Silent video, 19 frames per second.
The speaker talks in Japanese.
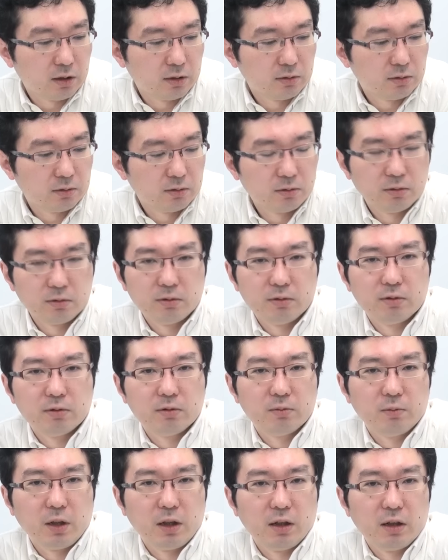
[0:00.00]
あ
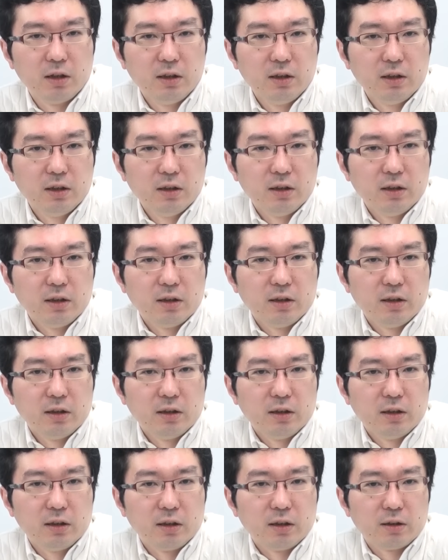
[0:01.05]
のまあ
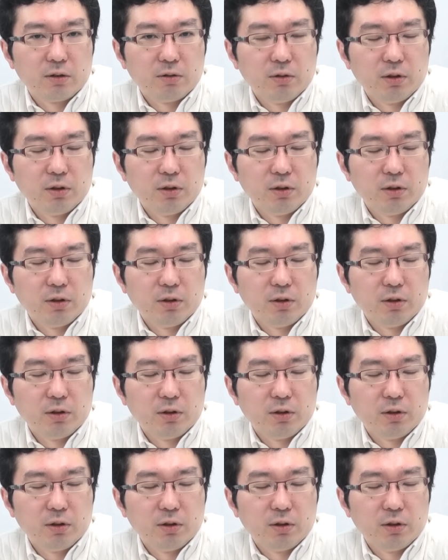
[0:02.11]
えー、